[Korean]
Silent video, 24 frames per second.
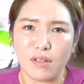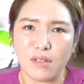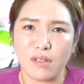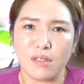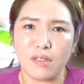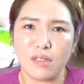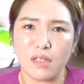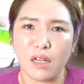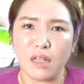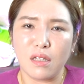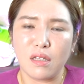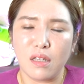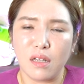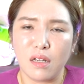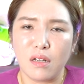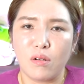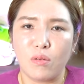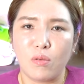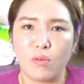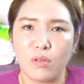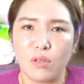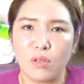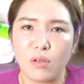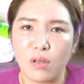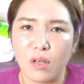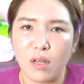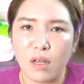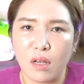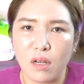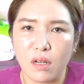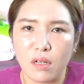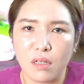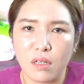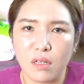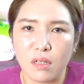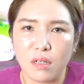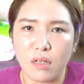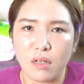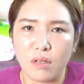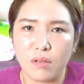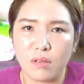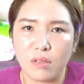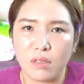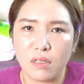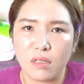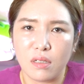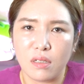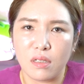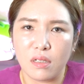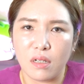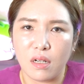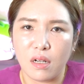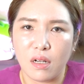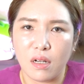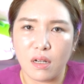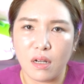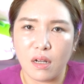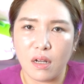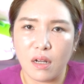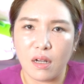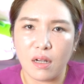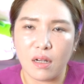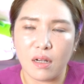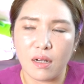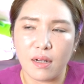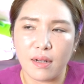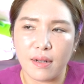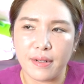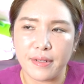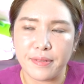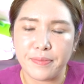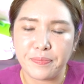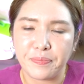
이 사태를 어떻게 해야 되나요, 진짜. 아.